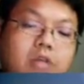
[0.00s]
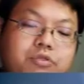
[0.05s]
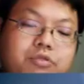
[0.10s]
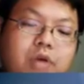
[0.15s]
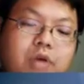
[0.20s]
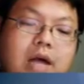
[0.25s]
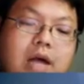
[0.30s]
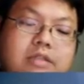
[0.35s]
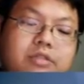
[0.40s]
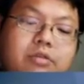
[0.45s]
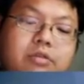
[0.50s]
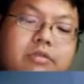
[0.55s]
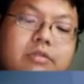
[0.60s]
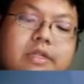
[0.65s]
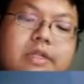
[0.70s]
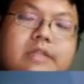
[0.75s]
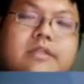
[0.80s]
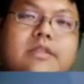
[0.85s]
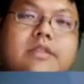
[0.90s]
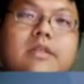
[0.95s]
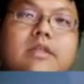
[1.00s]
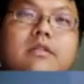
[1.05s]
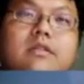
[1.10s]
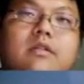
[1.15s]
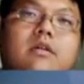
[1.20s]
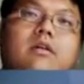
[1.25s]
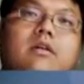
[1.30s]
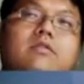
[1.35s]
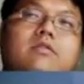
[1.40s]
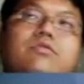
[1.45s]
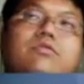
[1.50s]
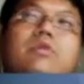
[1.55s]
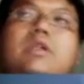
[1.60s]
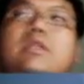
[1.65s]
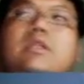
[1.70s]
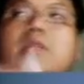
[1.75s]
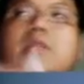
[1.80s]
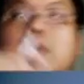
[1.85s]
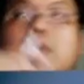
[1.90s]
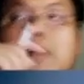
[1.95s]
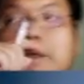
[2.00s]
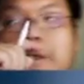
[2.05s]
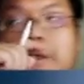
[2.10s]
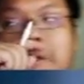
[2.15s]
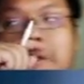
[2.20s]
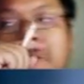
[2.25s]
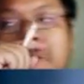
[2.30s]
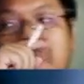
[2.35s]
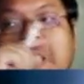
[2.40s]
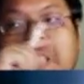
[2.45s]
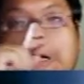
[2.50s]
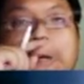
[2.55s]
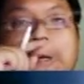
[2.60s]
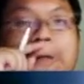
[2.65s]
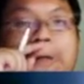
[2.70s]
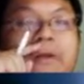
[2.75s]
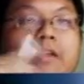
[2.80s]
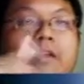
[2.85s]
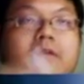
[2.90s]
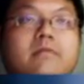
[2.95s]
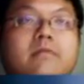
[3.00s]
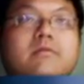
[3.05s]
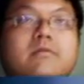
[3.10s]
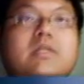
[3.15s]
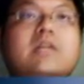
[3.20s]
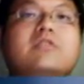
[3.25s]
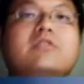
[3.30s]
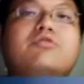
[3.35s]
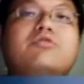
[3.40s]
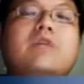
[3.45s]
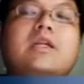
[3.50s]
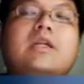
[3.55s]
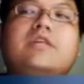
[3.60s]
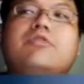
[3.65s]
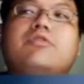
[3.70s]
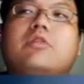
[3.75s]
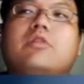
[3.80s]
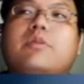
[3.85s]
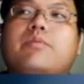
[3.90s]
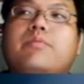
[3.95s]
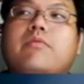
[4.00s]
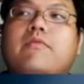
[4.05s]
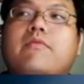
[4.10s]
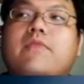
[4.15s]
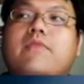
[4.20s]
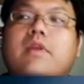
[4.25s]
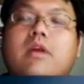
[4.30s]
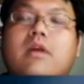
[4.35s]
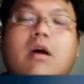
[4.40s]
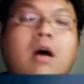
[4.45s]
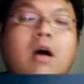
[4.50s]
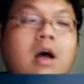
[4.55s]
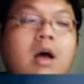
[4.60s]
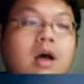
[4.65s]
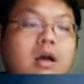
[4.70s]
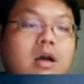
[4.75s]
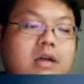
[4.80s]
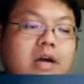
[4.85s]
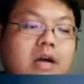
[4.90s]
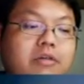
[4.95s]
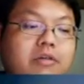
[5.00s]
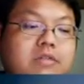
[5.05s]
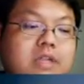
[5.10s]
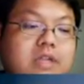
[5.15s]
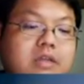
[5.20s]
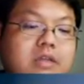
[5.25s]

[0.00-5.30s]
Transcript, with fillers: 所以它是有年限的哦，所以这个呃，这个是专利权的部分哈。刚刚有